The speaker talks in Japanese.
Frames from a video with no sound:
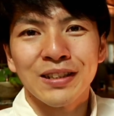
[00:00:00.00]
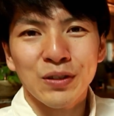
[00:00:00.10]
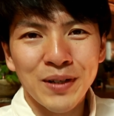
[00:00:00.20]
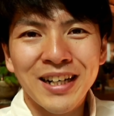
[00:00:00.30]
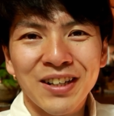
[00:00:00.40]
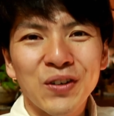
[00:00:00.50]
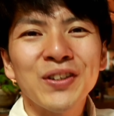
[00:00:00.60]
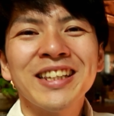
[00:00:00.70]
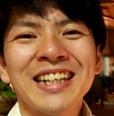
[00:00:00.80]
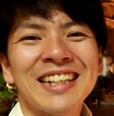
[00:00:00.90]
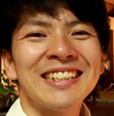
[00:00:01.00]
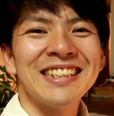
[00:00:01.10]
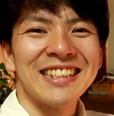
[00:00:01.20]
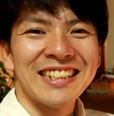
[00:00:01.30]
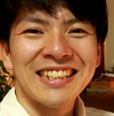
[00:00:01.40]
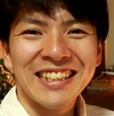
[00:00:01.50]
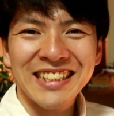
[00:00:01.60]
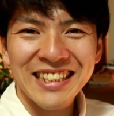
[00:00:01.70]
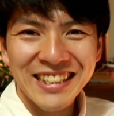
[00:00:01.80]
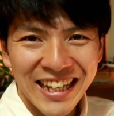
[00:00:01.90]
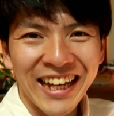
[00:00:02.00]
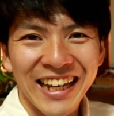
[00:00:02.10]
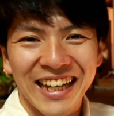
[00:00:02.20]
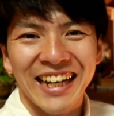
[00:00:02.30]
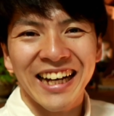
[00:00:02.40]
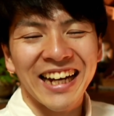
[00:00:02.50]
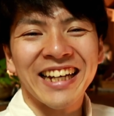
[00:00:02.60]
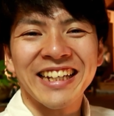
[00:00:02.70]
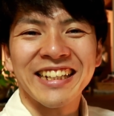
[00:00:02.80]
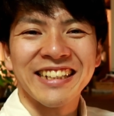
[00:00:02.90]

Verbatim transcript: こんな感じですね。はい。